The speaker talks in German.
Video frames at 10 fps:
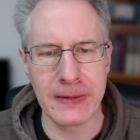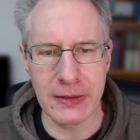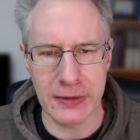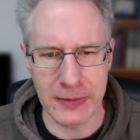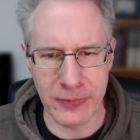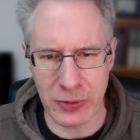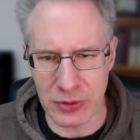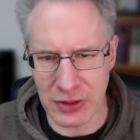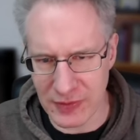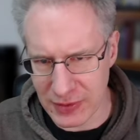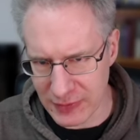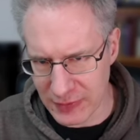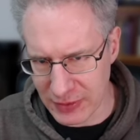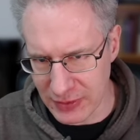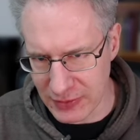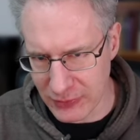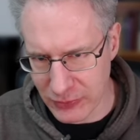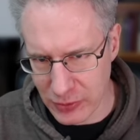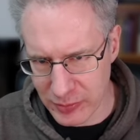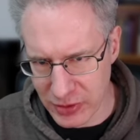Ja, und jetzt ist diese
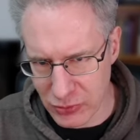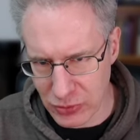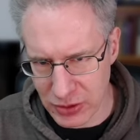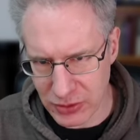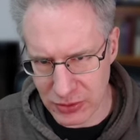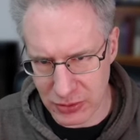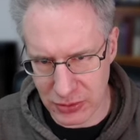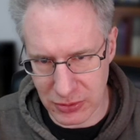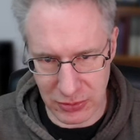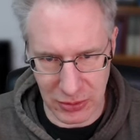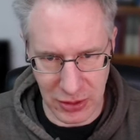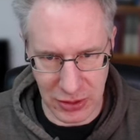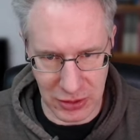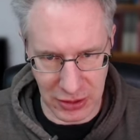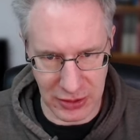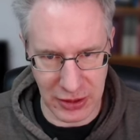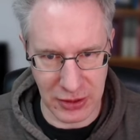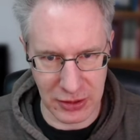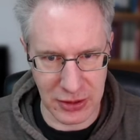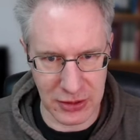Form natürlich äh, eine, die
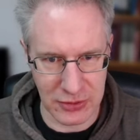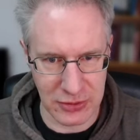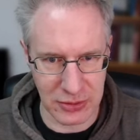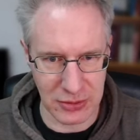jeder kennt.